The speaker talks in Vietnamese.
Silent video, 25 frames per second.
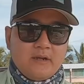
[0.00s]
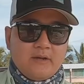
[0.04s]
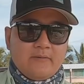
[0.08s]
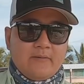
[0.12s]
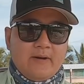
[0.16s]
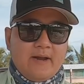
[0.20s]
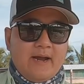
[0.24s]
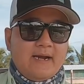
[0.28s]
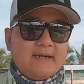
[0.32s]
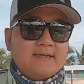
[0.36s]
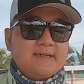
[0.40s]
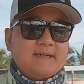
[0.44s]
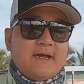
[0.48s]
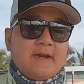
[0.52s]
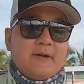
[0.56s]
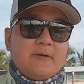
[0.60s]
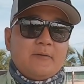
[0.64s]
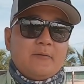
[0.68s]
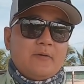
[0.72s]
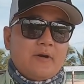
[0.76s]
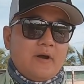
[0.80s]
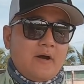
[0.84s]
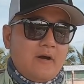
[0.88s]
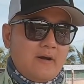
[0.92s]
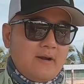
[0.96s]
về
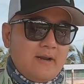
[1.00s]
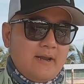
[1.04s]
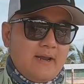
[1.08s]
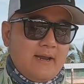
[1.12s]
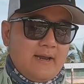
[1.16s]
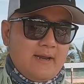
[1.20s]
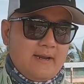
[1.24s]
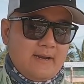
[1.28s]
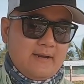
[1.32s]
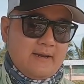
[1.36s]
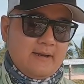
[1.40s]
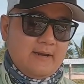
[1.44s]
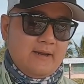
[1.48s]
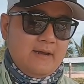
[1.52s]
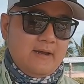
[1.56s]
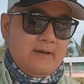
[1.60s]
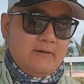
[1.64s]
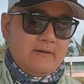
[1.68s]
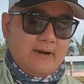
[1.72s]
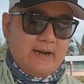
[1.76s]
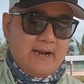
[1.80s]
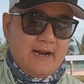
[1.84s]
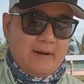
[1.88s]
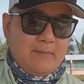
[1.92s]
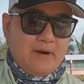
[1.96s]
action của nó thì
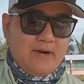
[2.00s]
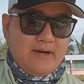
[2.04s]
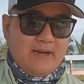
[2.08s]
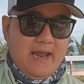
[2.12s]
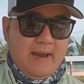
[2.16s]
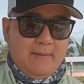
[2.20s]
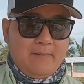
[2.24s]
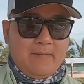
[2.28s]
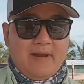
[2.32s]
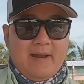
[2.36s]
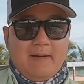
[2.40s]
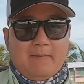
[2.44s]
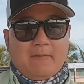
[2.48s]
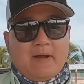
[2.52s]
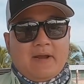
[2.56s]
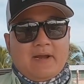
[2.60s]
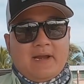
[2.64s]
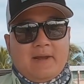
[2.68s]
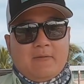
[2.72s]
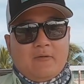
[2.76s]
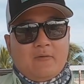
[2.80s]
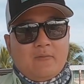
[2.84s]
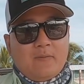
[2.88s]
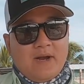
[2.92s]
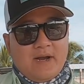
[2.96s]
khả năng bắt chẽm thì em anh
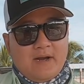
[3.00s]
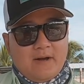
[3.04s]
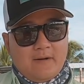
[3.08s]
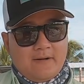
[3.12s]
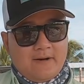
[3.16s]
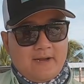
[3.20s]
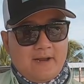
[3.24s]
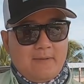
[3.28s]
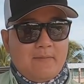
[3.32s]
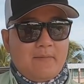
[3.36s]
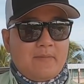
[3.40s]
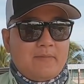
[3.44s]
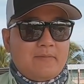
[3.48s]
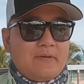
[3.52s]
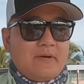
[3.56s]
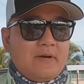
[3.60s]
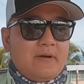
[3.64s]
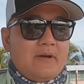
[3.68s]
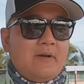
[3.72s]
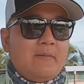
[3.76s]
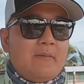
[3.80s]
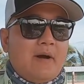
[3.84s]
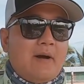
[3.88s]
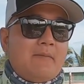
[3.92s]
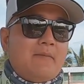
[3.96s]
em cũng biết rồi thì
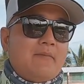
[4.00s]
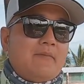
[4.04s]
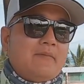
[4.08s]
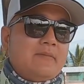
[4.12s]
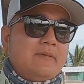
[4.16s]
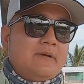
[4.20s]
nhưng mà